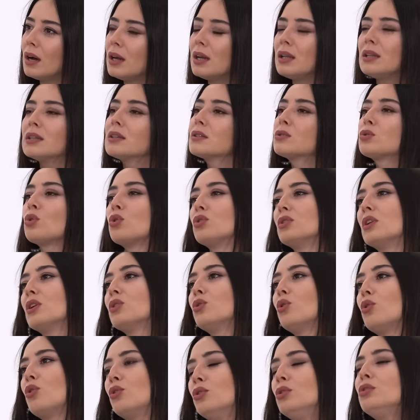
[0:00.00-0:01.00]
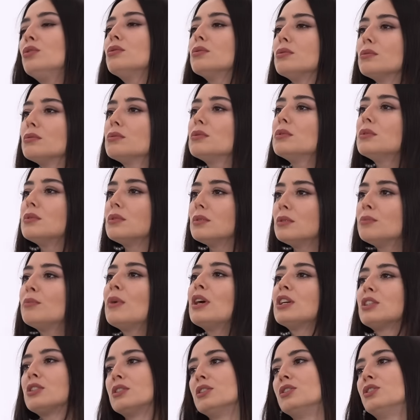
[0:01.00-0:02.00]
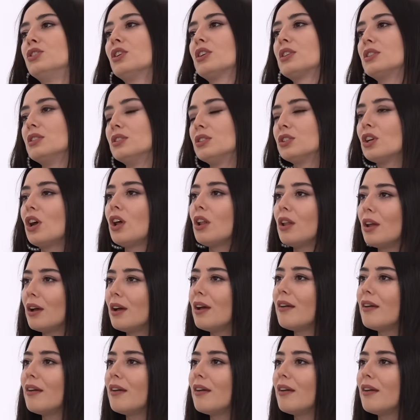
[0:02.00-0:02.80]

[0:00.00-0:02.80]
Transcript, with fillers: Aralık sonuna doğru Başlayacak. başlayacak inşallah.